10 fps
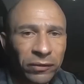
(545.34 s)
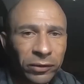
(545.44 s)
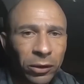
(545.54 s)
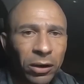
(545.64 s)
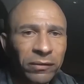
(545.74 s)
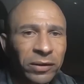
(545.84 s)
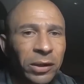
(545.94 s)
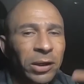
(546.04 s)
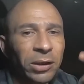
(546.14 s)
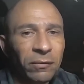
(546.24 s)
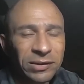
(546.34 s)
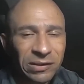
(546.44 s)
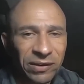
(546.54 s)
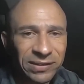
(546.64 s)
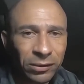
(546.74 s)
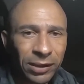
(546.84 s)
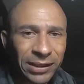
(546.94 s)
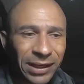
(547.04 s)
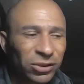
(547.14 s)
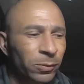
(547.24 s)
99. Você fazendo o
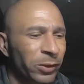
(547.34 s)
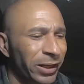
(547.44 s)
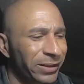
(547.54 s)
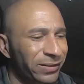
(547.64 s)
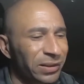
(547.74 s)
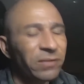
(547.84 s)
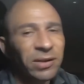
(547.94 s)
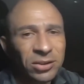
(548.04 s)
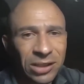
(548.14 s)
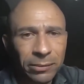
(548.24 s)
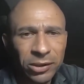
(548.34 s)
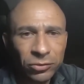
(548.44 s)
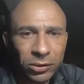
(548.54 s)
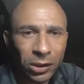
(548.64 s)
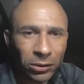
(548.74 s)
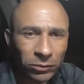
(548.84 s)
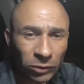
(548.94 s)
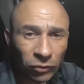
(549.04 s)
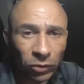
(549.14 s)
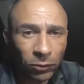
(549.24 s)
cadastro por ele, sim, vai estar me ajudando e
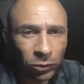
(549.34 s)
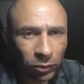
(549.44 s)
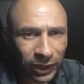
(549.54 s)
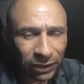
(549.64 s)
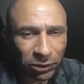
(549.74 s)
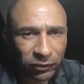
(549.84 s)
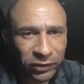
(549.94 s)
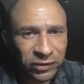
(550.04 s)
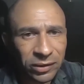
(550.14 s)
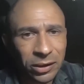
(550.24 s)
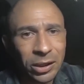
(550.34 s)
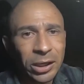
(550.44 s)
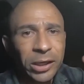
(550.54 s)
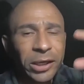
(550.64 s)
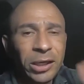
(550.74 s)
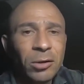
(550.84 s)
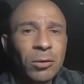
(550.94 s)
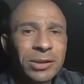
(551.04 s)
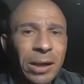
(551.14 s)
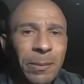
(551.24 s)
eu sou muito grato a você. E em
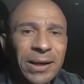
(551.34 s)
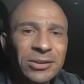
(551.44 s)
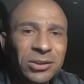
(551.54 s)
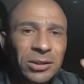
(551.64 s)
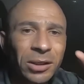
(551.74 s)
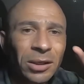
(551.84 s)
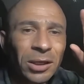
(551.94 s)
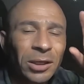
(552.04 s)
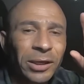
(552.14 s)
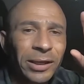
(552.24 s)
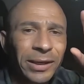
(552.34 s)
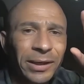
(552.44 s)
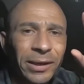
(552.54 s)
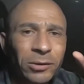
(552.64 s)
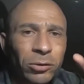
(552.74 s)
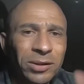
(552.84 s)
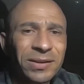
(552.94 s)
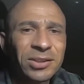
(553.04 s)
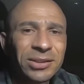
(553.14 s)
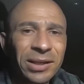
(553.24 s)
contrapartida, é,
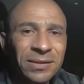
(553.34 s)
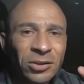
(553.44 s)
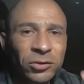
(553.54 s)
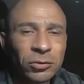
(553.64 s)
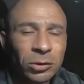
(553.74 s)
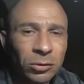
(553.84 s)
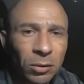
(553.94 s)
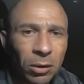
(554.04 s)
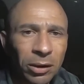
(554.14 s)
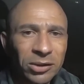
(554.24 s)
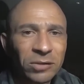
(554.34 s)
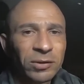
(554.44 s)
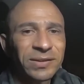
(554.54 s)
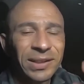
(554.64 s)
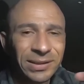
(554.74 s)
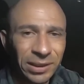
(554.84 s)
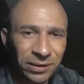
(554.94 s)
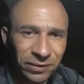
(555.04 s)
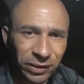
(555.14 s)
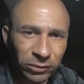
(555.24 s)
todas as terças às 18 horas, você que está
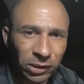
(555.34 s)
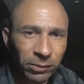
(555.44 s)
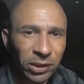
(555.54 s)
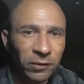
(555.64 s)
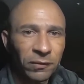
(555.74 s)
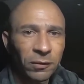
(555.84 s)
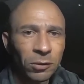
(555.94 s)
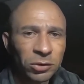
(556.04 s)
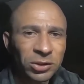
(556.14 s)
iniciando também, eu vou